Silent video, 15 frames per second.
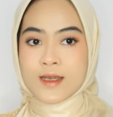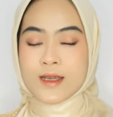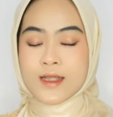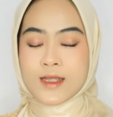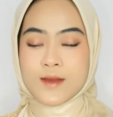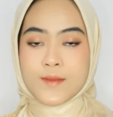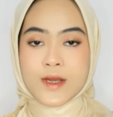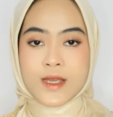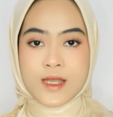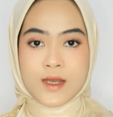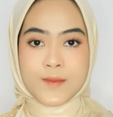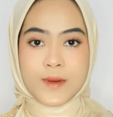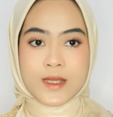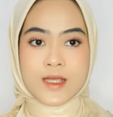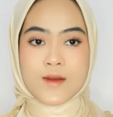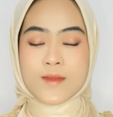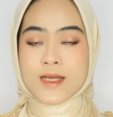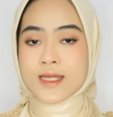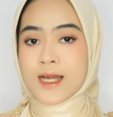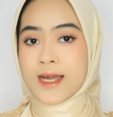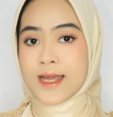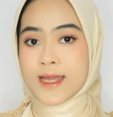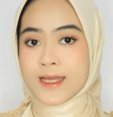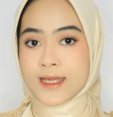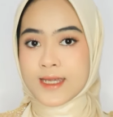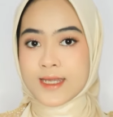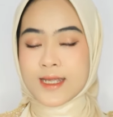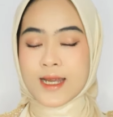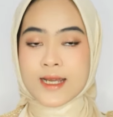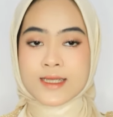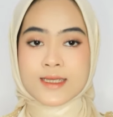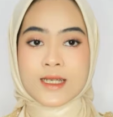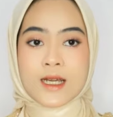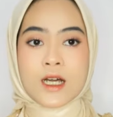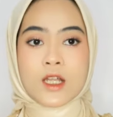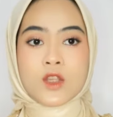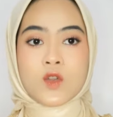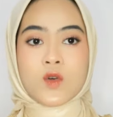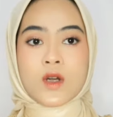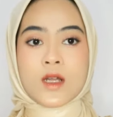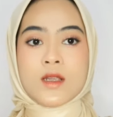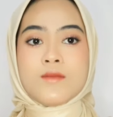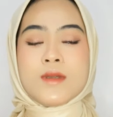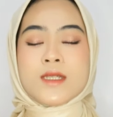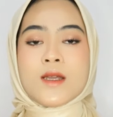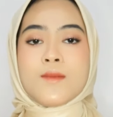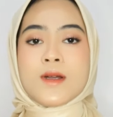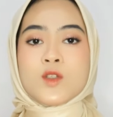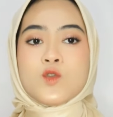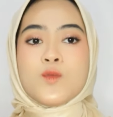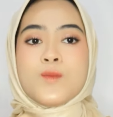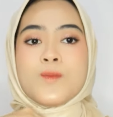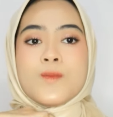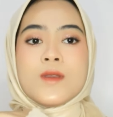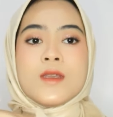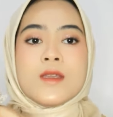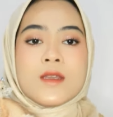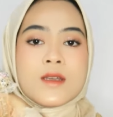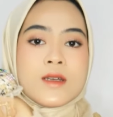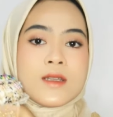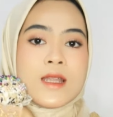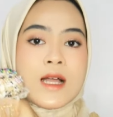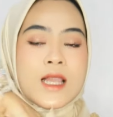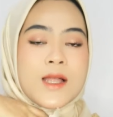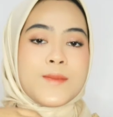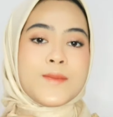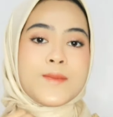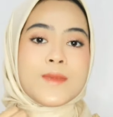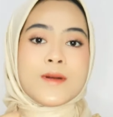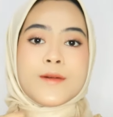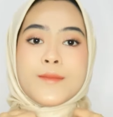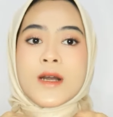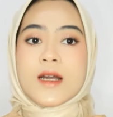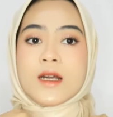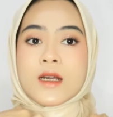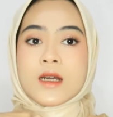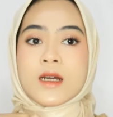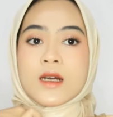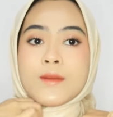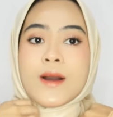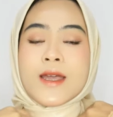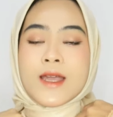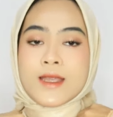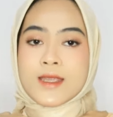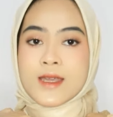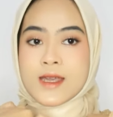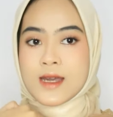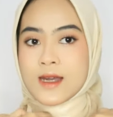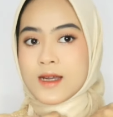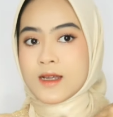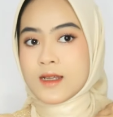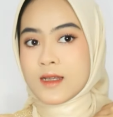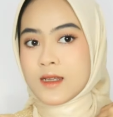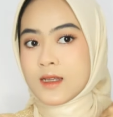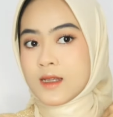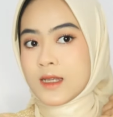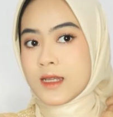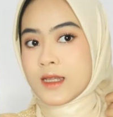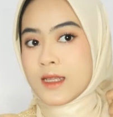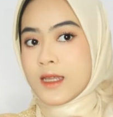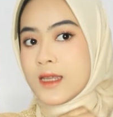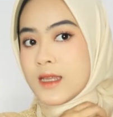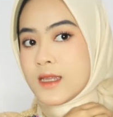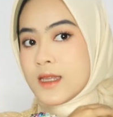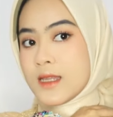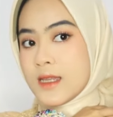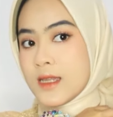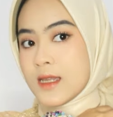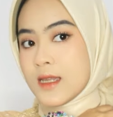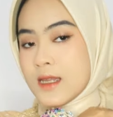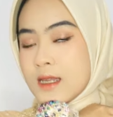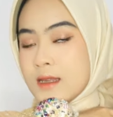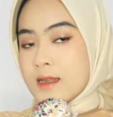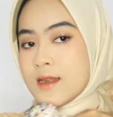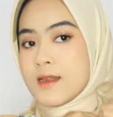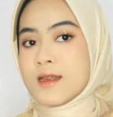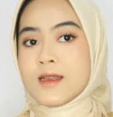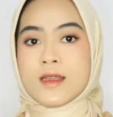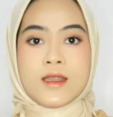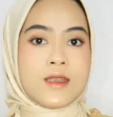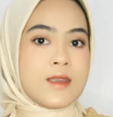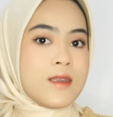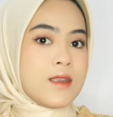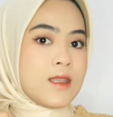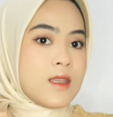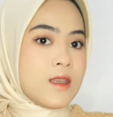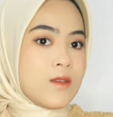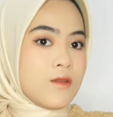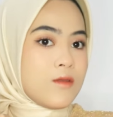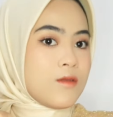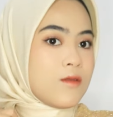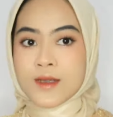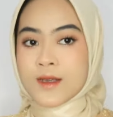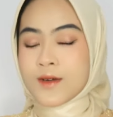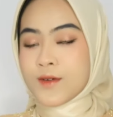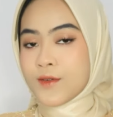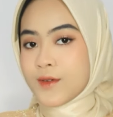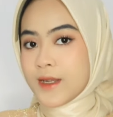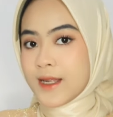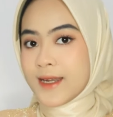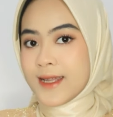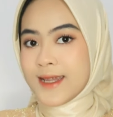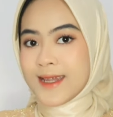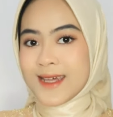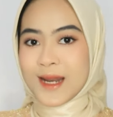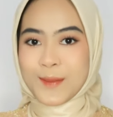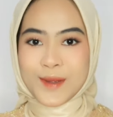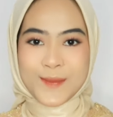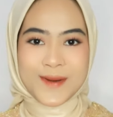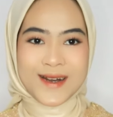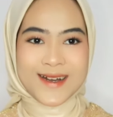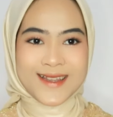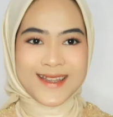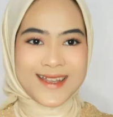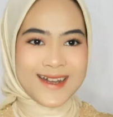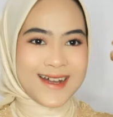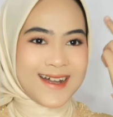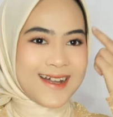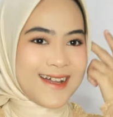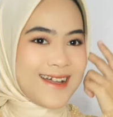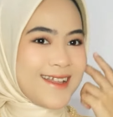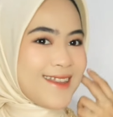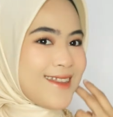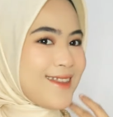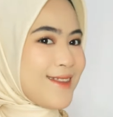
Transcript: ini bagian depannya bisa kayak gini aja atau kalian bisa masuk pink ke dalam kebayanya ya kayak gini tuh udah deh rapih banget kan